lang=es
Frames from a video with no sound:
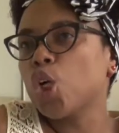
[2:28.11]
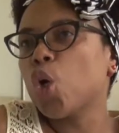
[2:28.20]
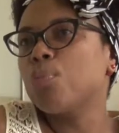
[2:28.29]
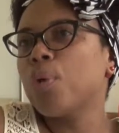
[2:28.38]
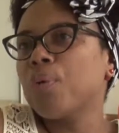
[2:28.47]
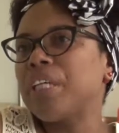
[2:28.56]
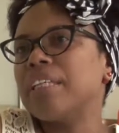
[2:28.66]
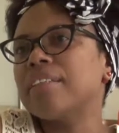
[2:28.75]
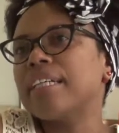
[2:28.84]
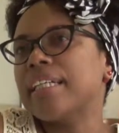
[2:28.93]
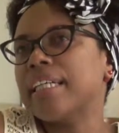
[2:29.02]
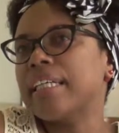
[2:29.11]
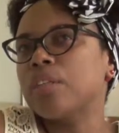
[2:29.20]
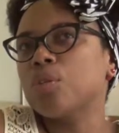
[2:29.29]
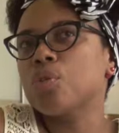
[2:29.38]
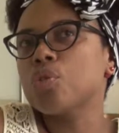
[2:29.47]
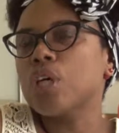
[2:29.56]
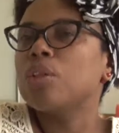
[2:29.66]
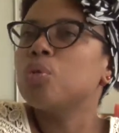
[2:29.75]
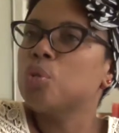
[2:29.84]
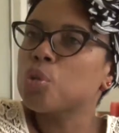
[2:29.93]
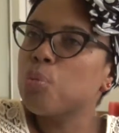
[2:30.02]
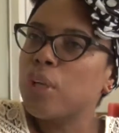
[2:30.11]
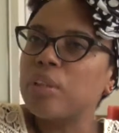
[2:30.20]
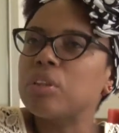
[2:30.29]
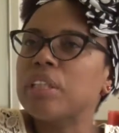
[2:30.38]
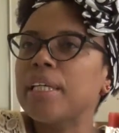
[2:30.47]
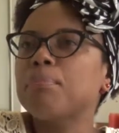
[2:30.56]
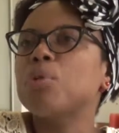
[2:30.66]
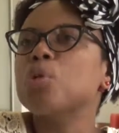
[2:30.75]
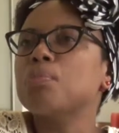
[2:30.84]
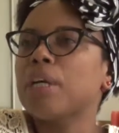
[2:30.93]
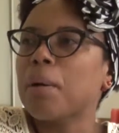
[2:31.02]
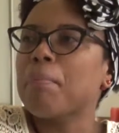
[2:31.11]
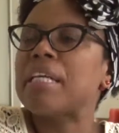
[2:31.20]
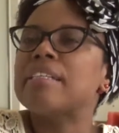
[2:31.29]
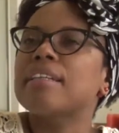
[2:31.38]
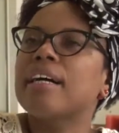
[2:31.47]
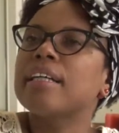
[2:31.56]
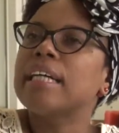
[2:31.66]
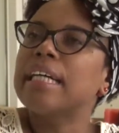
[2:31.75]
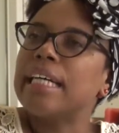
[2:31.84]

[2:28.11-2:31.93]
cómo viene a traernos algunos buenos ejemplos para pensar